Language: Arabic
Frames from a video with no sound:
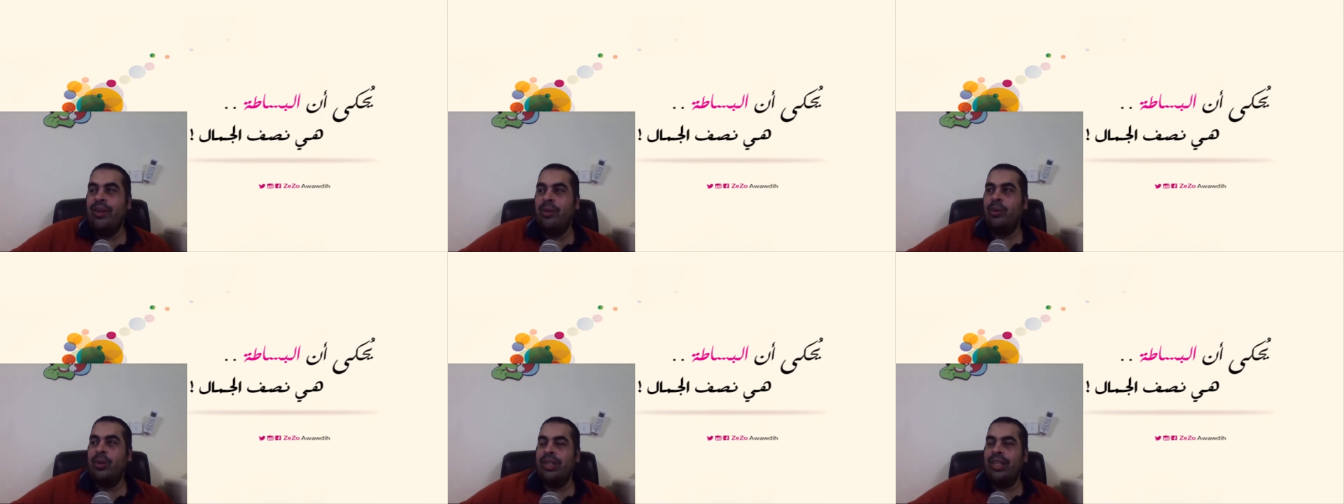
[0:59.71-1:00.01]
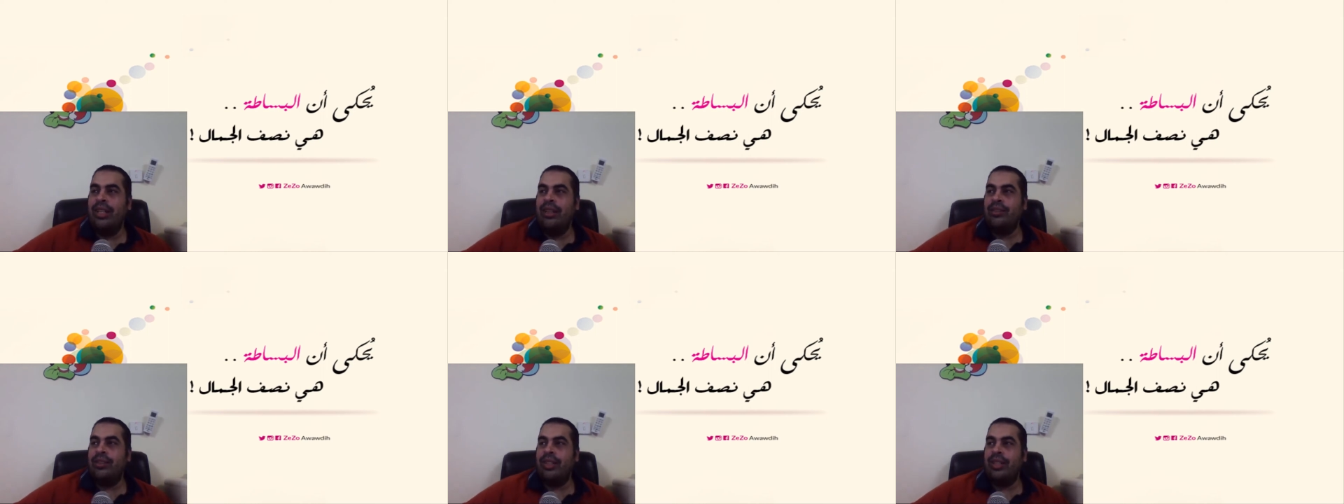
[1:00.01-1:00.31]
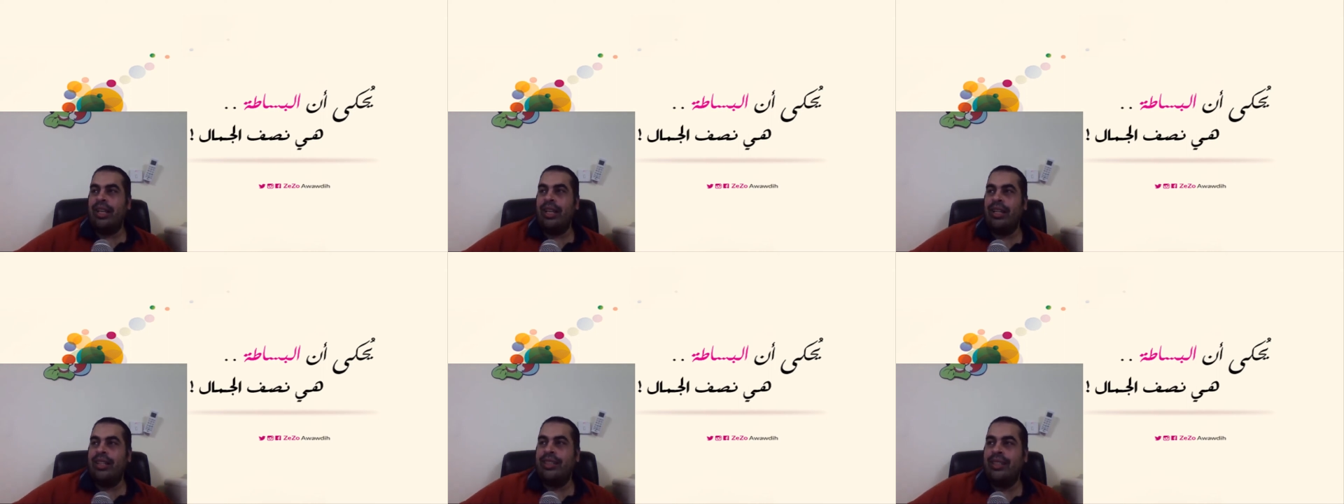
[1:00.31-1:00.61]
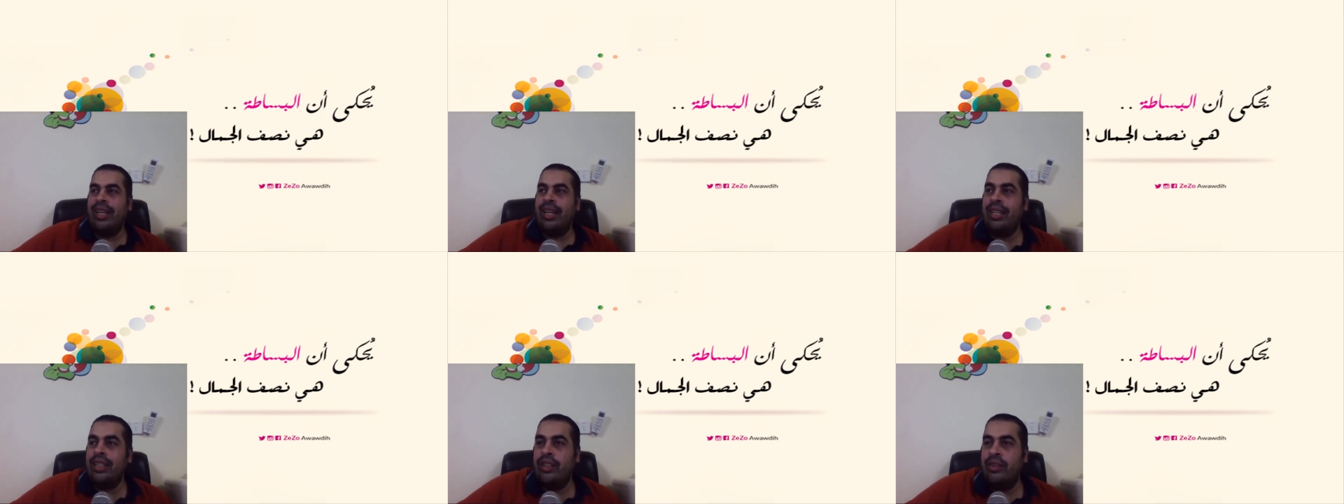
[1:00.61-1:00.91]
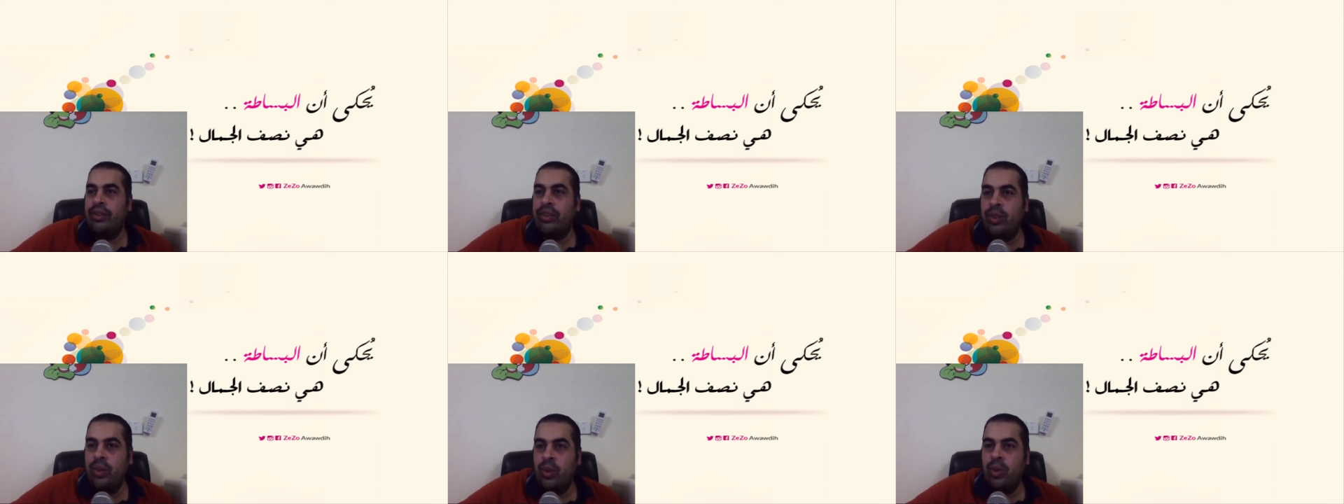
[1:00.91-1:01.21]
وتلاقي نفسك
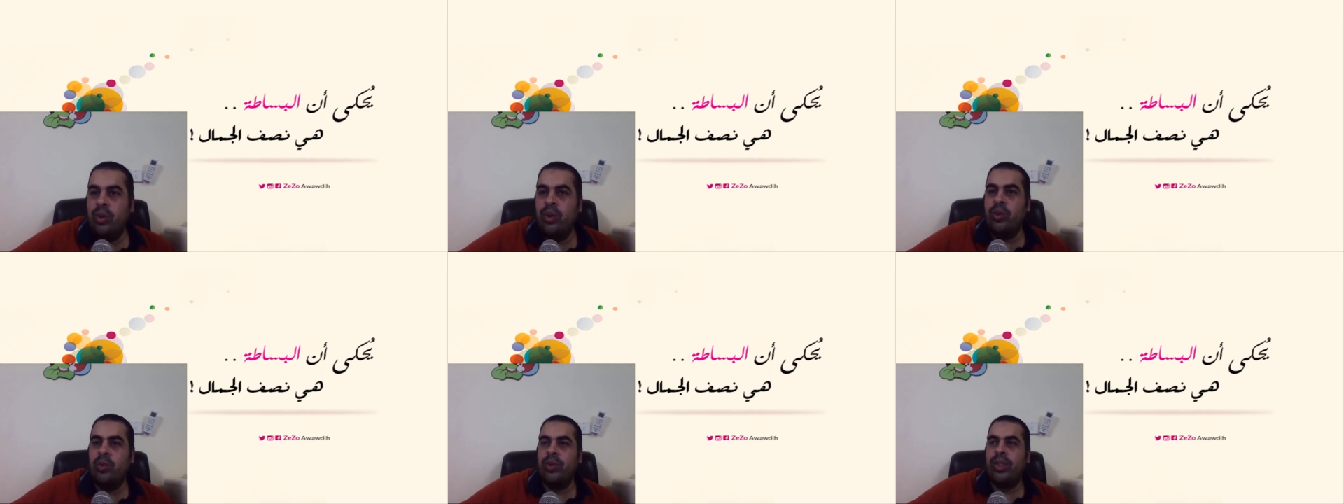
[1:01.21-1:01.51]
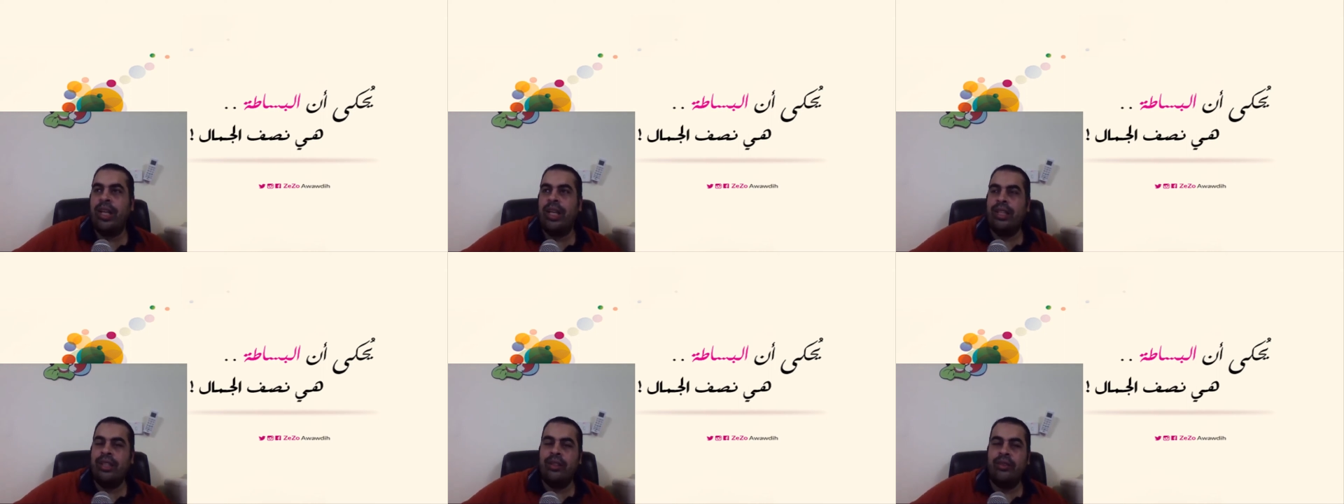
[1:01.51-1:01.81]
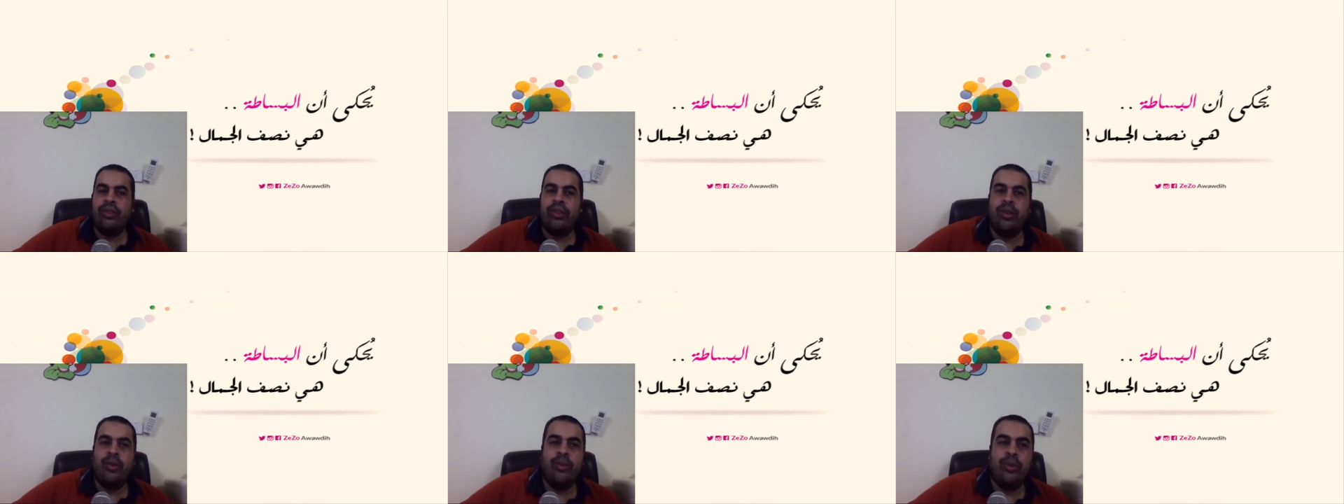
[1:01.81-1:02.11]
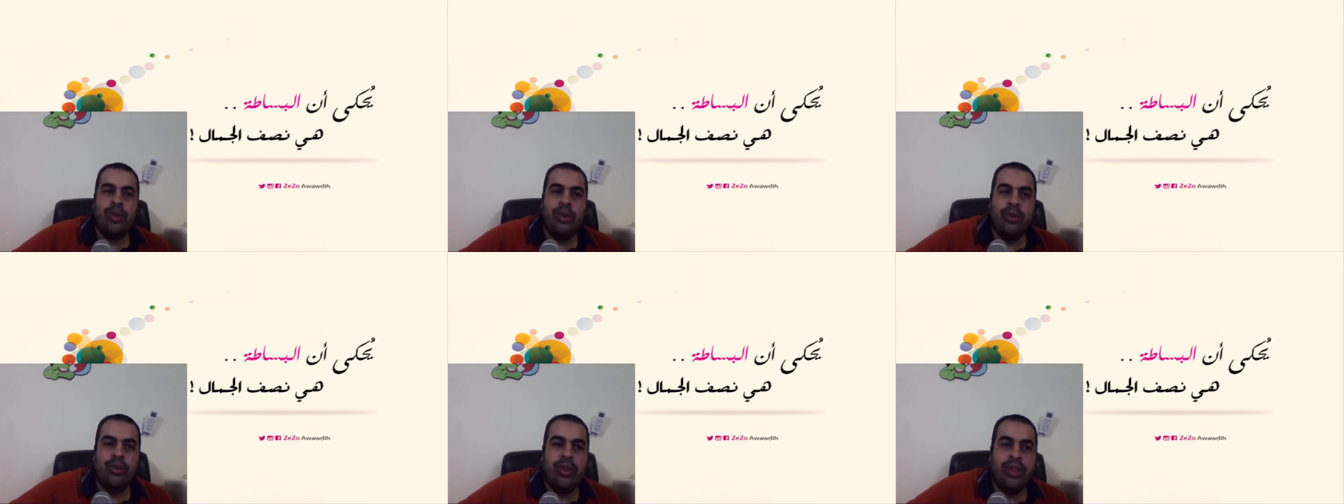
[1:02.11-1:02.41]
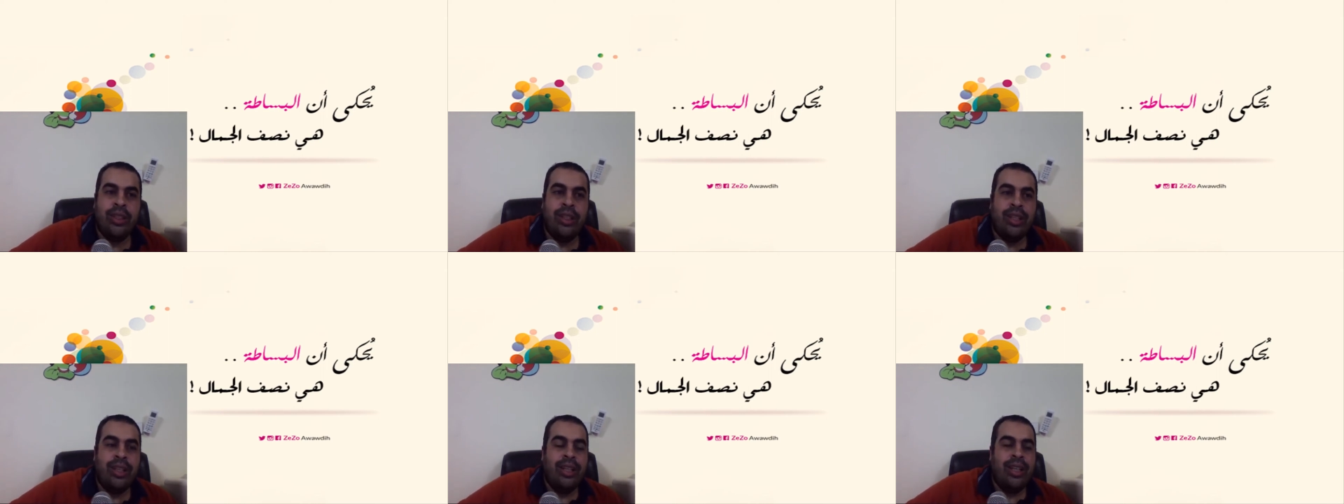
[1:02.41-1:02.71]
دخلت في ديون ودخلت فيه وفيه
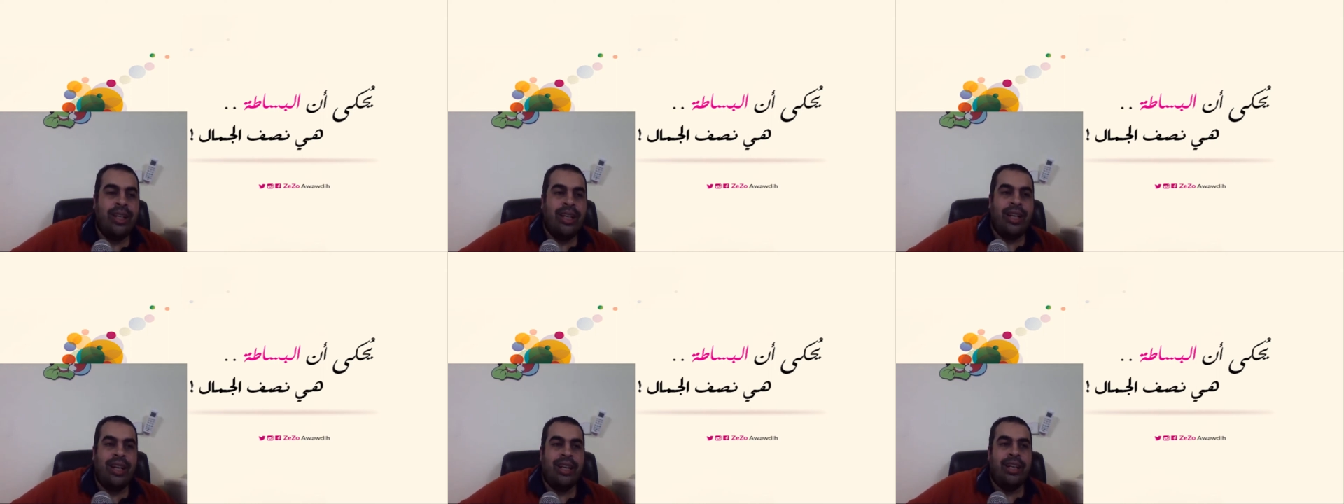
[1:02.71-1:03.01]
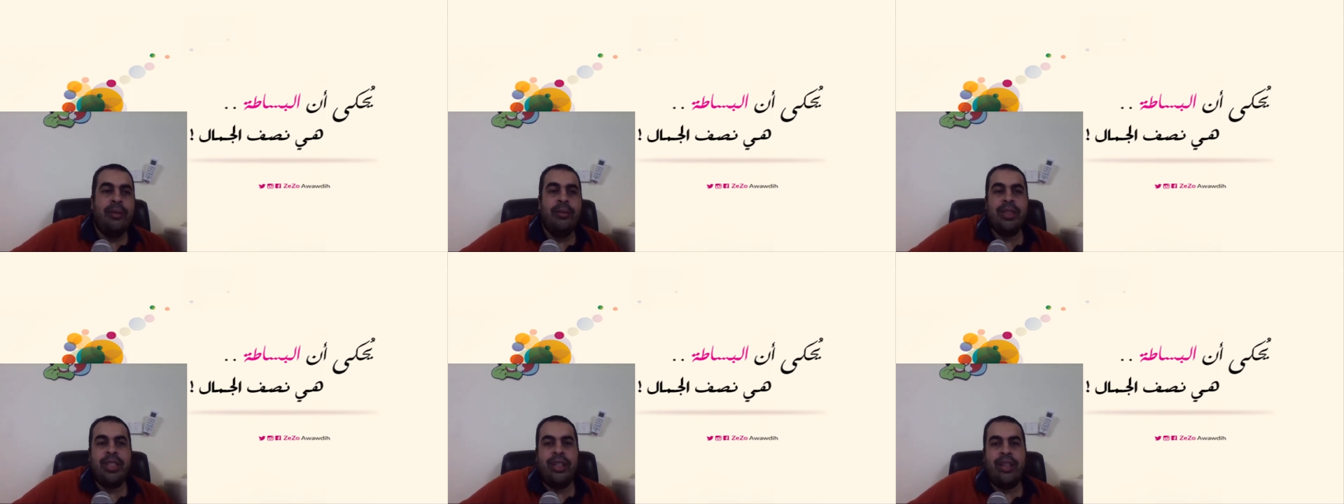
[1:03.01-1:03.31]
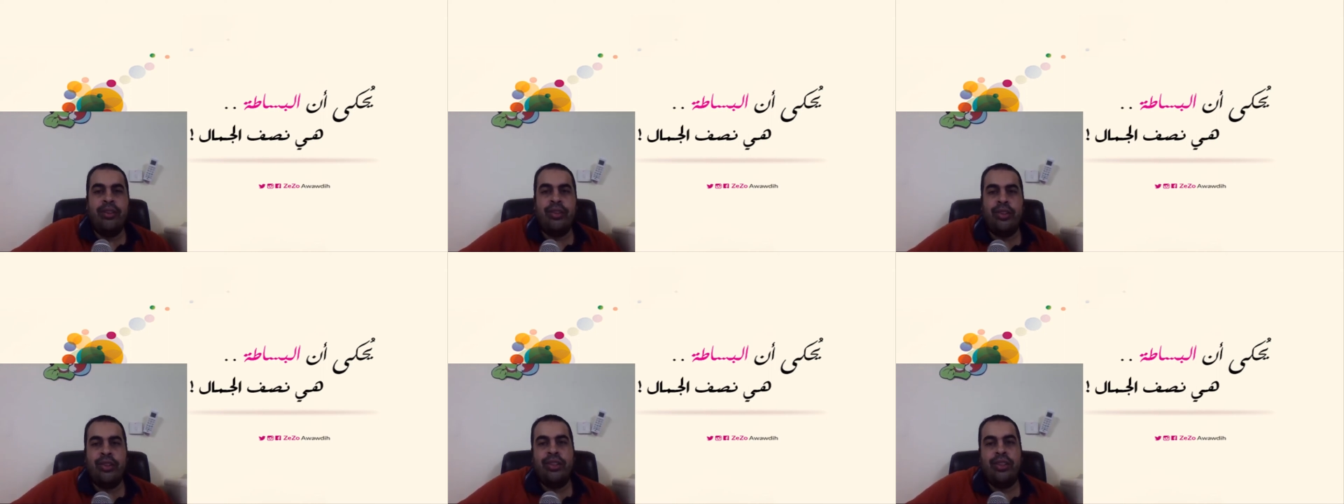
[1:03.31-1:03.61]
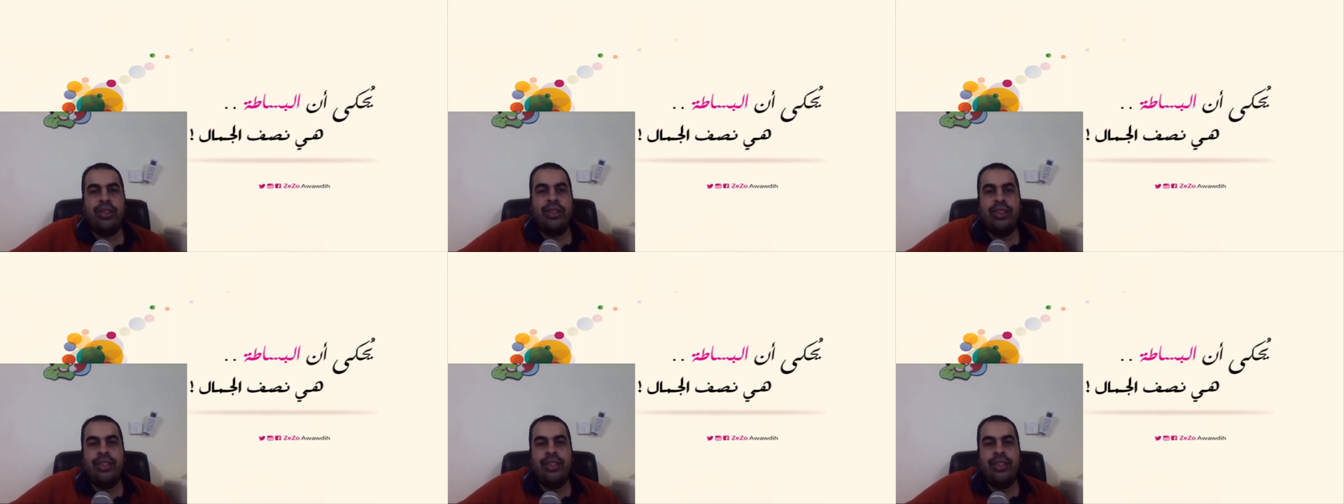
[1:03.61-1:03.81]
وفيه عليه ما تعرفش